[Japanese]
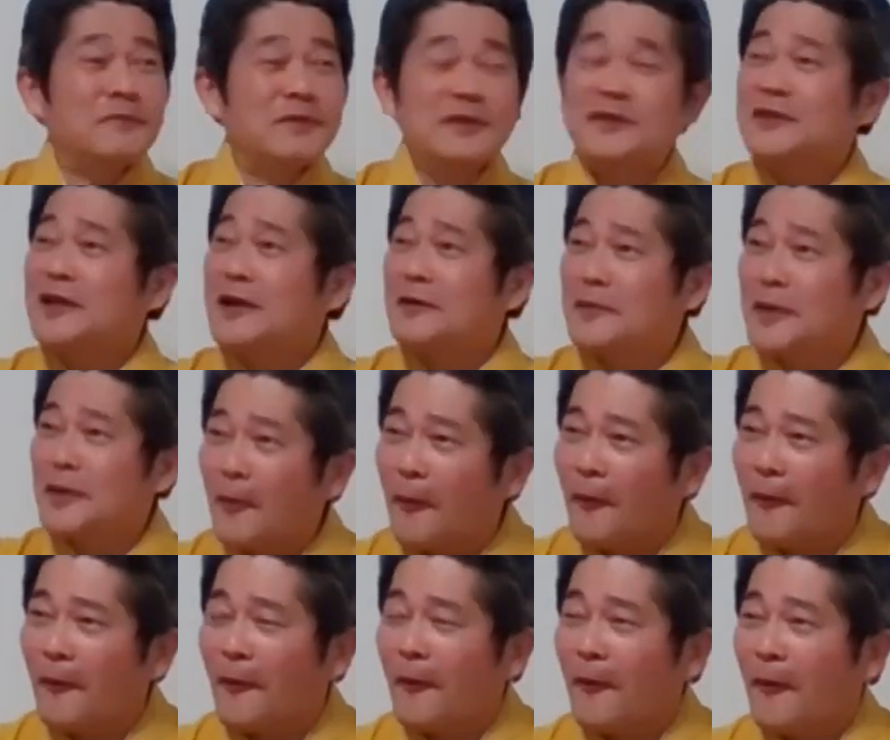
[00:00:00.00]
えー、水亀
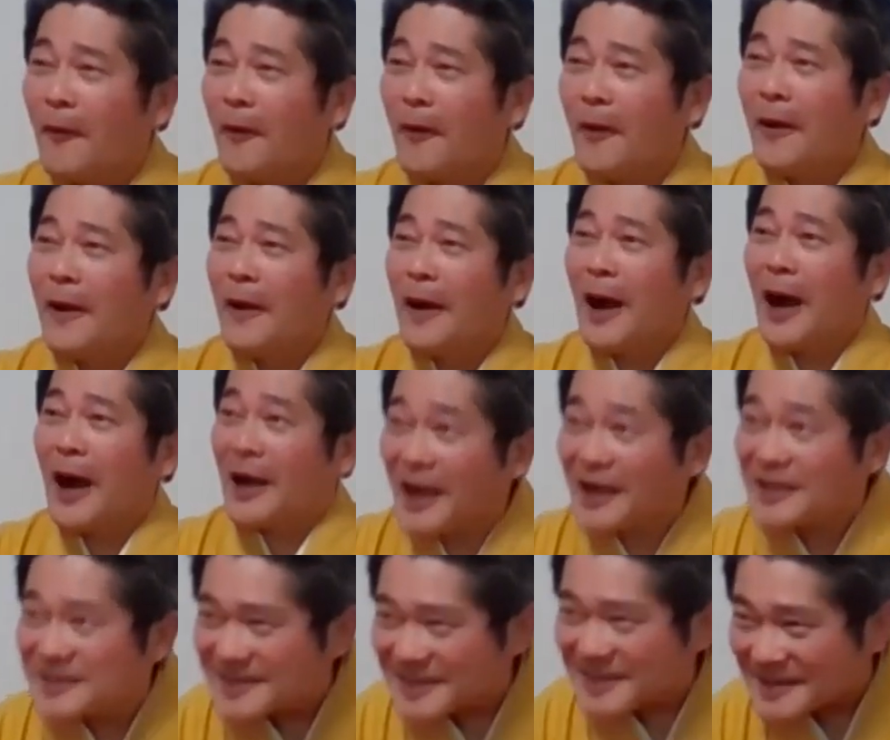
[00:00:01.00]
を破
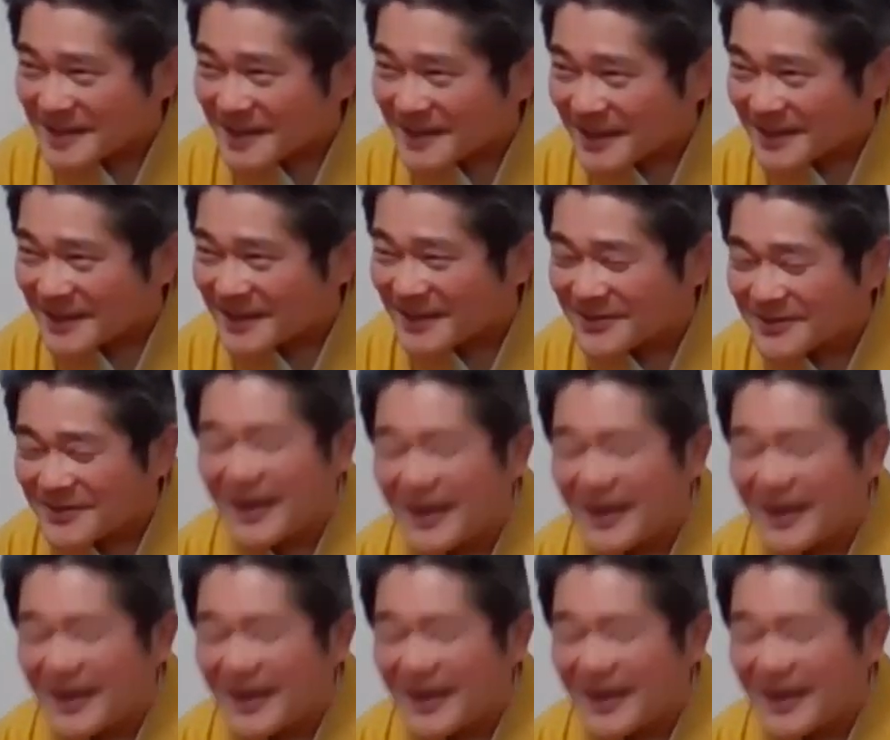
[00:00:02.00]
壊していただける。